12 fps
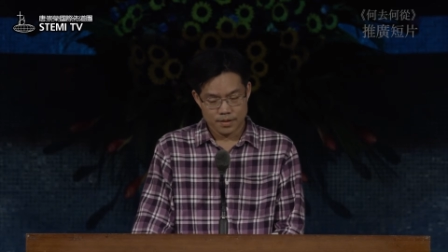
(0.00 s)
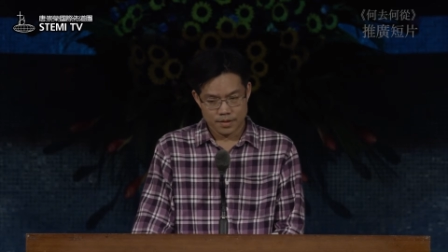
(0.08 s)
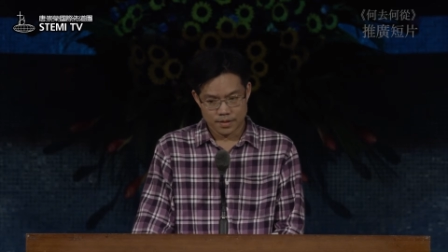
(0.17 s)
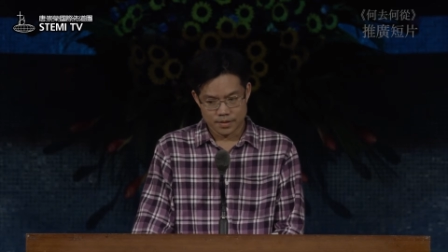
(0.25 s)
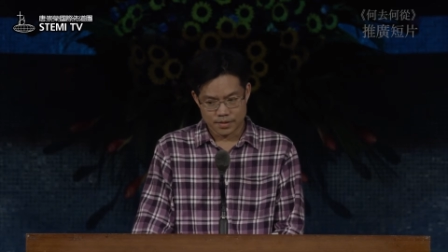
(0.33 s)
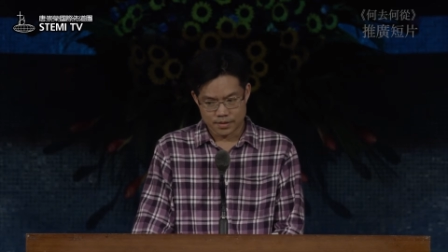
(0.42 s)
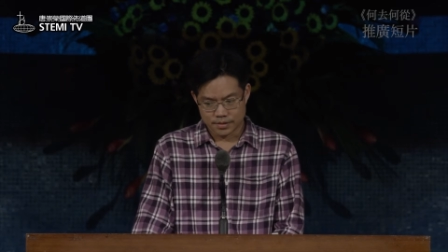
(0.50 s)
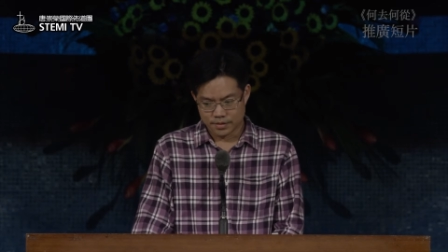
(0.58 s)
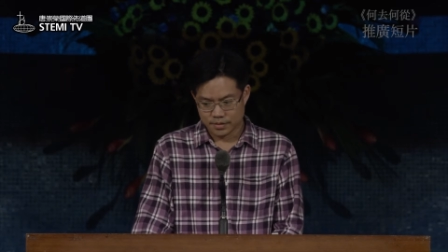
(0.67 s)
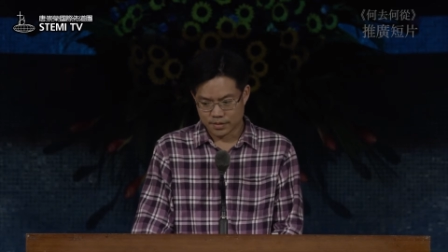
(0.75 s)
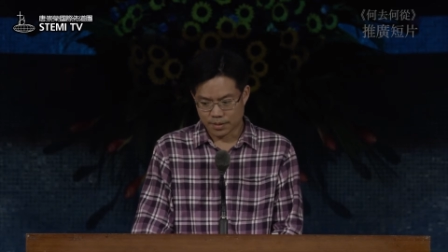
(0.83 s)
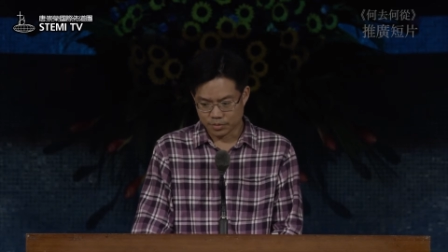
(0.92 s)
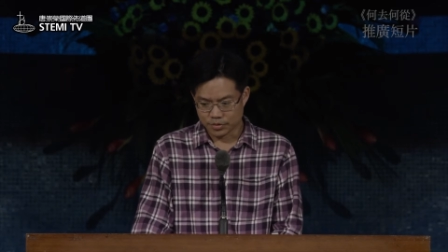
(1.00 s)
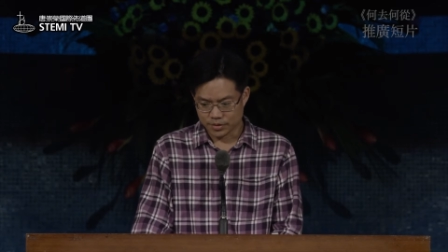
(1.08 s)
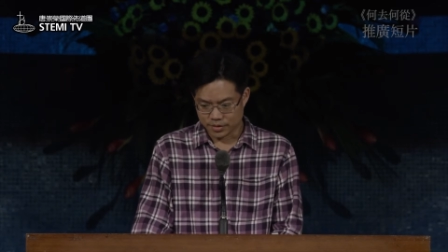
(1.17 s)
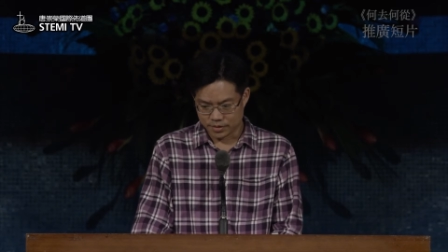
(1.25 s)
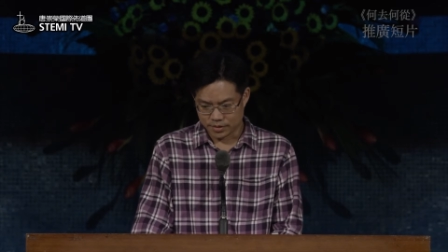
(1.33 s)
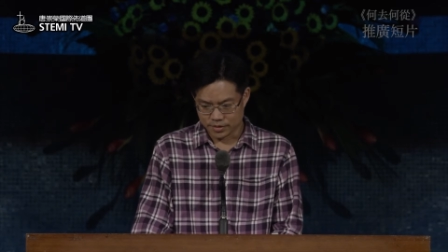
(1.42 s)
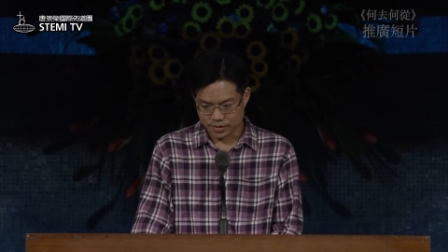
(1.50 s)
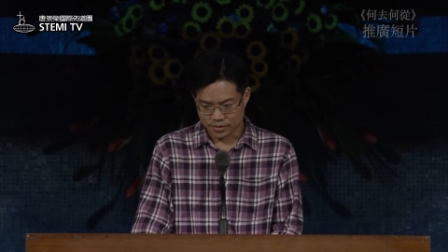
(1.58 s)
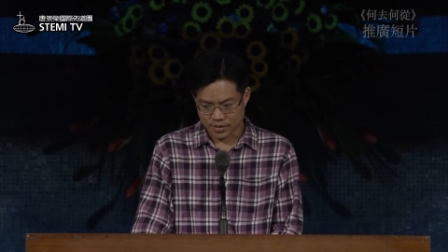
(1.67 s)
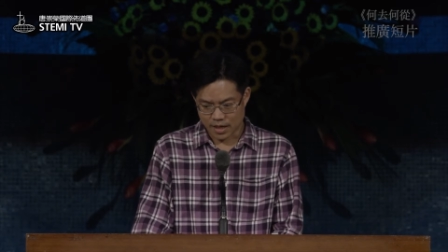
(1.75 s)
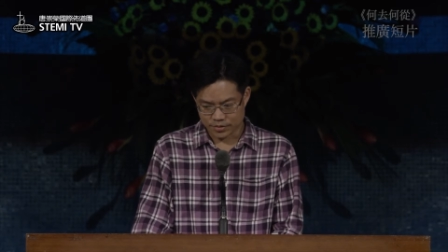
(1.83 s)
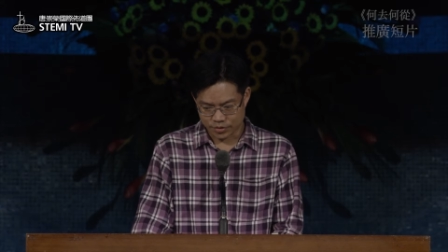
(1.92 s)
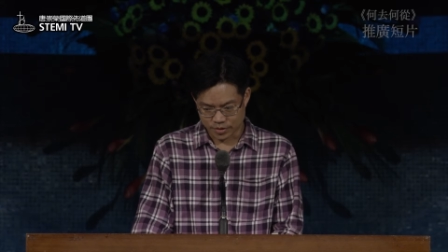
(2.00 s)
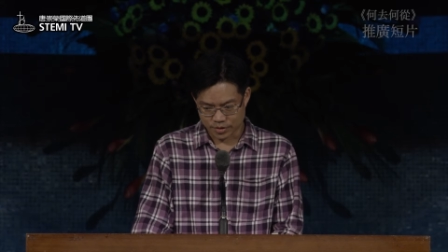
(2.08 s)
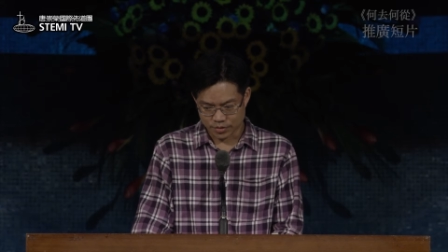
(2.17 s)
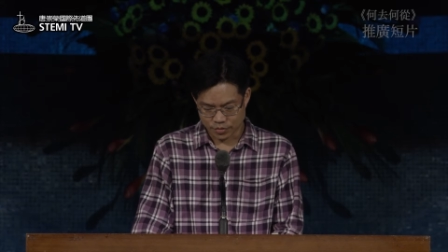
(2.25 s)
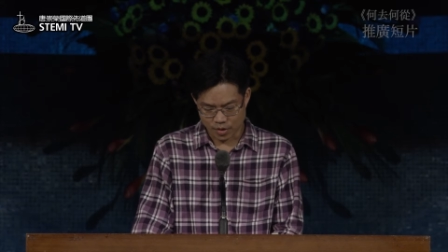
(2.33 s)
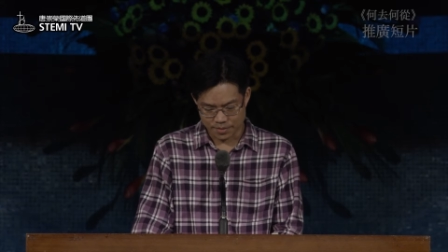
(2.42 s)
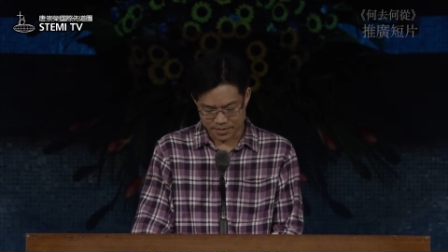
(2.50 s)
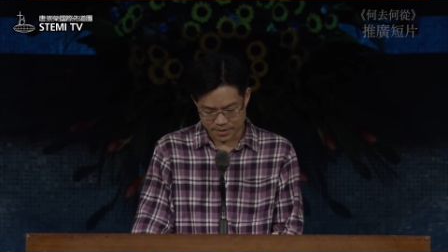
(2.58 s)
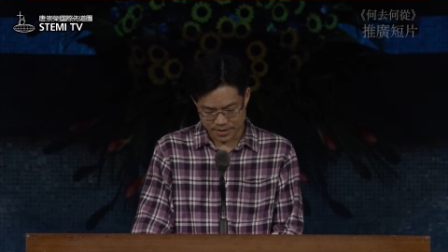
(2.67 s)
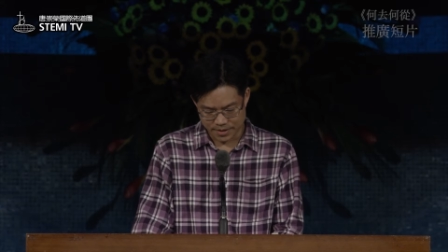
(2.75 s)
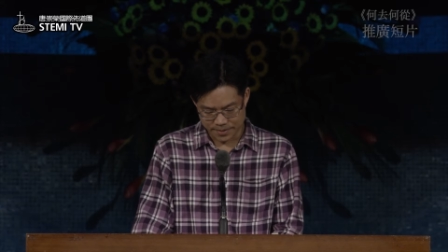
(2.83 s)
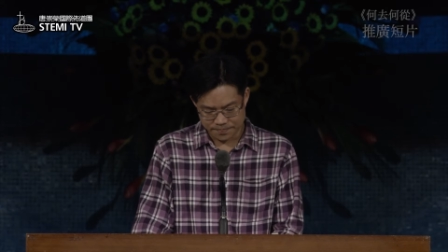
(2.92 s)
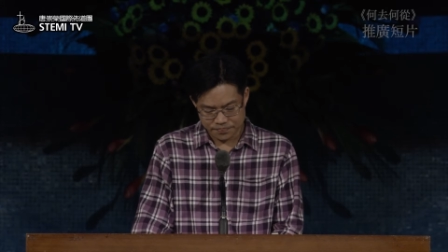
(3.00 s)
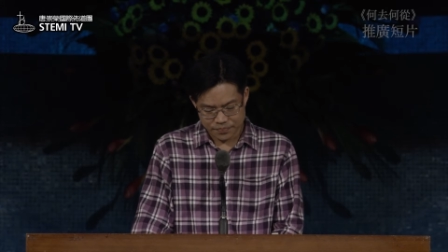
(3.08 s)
呃，差不多是是大学快毕业，